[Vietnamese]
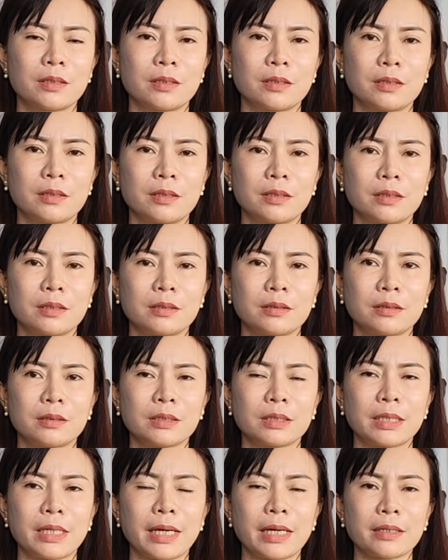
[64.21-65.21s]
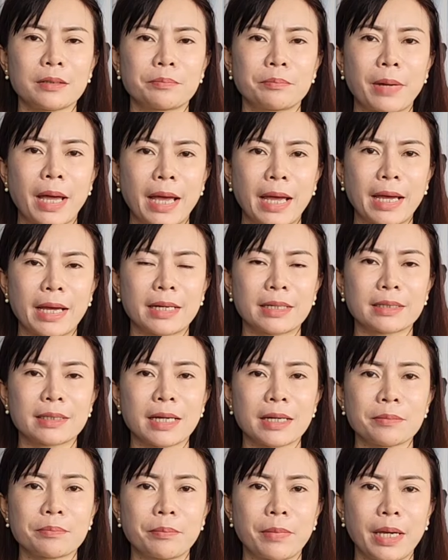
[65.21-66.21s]
uh, các bà,
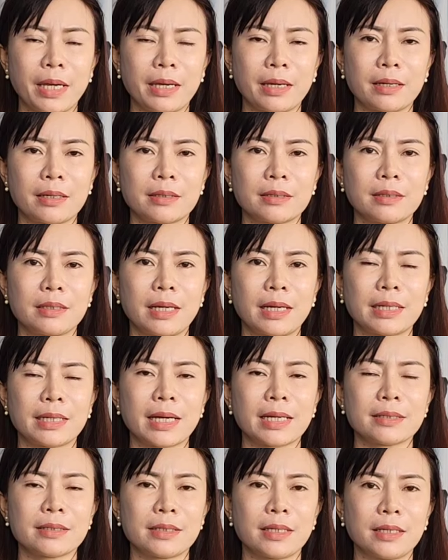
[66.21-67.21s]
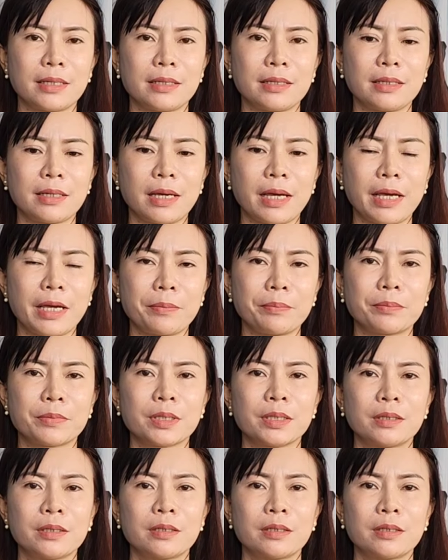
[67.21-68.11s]
các mẹ và các chị em